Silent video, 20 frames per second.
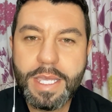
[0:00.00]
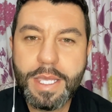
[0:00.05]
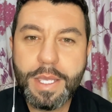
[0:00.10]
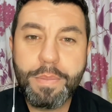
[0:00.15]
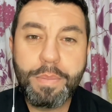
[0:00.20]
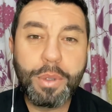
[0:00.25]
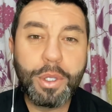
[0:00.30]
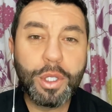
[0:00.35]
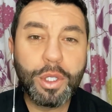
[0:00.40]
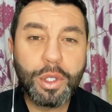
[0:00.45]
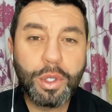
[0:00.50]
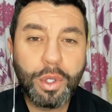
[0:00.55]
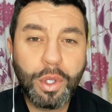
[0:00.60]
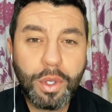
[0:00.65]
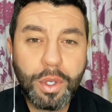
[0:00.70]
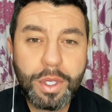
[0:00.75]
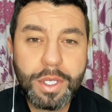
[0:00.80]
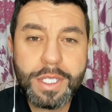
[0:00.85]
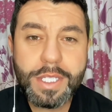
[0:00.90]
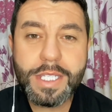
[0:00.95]
E por
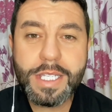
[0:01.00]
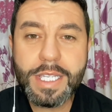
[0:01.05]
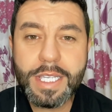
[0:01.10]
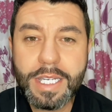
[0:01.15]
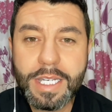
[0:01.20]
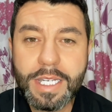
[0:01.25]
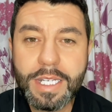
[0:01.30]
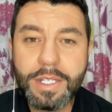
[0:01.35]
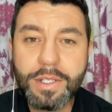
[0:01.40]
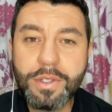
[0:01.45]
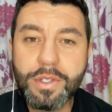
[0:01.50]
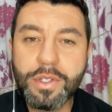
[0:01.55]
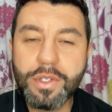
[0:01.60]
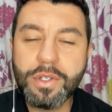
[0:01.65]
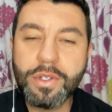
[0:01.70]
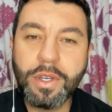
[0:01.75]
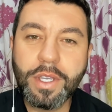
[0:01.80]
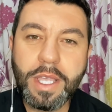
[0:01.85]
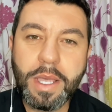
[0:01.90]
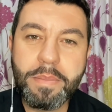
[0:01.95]
12 anos
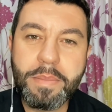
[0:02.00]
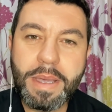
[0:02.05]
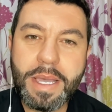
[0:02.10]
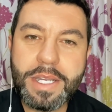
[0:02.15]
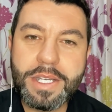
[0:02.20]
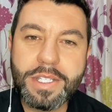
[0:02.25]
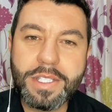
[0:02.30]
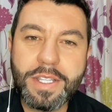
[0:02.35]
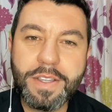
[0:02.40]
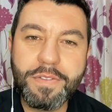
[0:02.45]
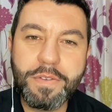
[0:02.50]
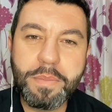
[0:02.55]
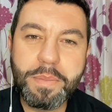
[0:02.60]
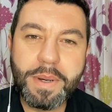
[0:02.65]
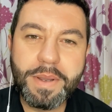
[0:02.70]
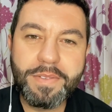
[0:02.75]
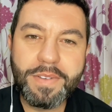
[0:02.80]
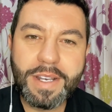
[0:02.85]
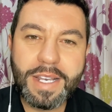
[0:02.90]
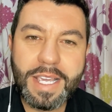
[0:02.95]
Joquebede teve o
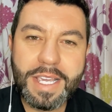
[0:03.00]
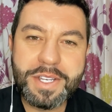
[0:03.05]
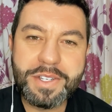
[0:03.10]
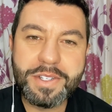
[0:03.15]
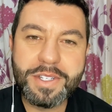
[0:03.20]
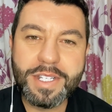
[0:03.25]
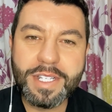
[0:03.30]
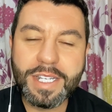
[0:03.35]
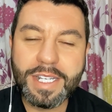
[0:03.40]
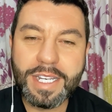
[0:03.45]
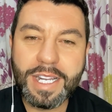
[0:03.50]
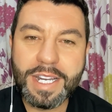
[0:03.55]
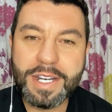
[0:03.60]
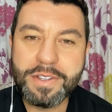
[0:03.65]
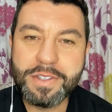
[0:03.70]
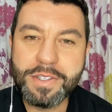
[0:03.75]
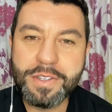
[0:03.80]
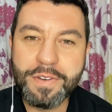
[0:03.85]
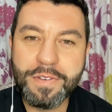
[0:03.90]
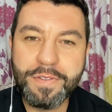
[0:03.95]
privilégio de criar
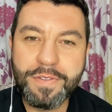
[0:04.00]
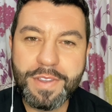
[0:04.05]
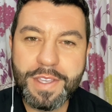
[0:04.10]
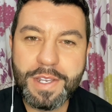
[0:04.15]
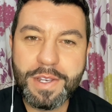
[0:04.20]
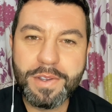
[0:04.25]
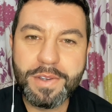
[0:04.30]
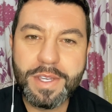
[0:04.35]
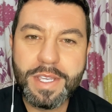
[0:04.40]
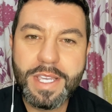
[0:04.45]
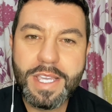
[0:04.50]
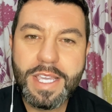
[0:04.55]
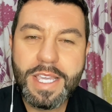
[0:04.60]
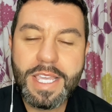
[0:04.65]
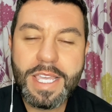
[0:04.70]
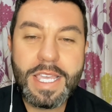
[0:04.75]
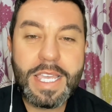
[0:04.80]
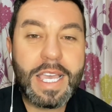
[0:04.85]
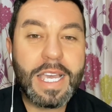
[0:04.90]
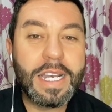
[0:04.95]
o seu filho,
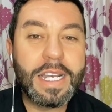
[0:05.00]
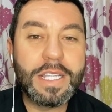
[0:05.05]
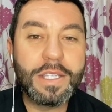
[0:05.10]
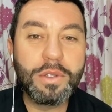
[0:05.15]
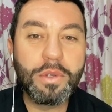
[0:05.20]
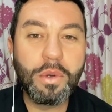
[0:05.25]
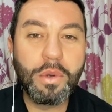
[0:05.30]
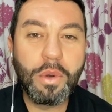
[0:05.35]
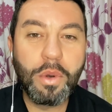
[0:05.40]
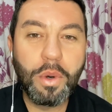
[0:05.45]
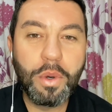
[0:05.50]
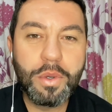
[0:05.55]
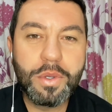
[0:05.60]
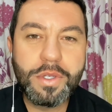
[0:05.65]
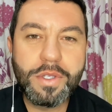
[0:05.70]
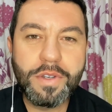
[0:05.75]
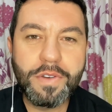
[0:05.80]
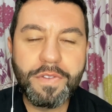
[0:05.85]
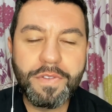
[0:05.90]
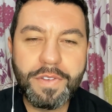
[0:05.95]
e ela educou o
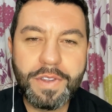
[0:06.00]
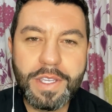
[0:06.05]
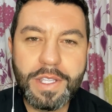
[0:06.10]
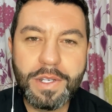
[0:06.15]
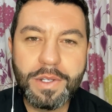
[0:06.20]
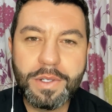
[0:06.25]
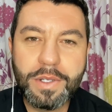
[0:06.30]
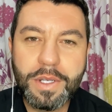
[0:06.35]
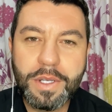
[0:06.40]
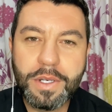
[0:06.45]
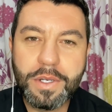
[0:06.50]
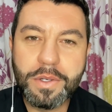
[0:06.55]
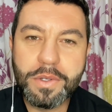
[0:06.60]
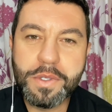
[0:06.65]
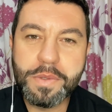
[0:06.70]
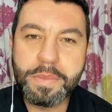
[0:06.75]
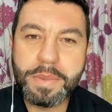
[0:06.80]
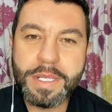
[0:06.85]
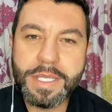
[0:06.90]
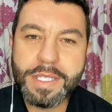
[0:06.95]
seu filho
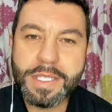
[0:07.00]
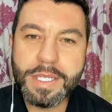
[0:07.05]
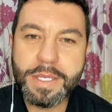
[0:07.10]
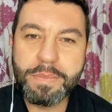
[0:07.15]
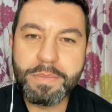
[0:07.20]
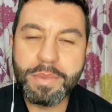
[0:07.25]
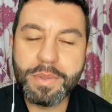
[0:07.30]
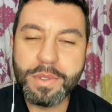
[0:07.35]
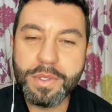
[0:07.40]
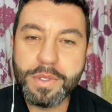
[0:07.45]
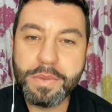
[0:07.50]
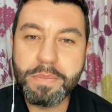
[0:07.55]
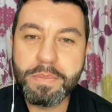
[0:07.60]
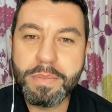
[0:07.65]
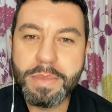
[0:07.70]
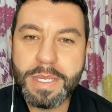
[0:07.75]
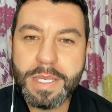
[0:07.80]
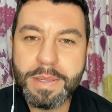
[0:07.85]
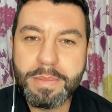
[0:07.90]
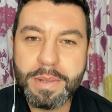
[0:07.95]
nos princípios
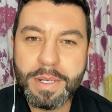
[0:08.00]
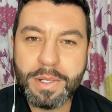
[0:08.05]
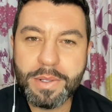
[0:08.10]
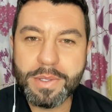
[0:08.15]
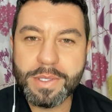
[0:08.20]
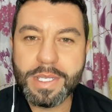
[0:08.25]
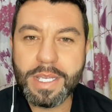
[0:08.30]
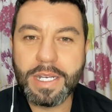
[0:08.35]
bíblicos.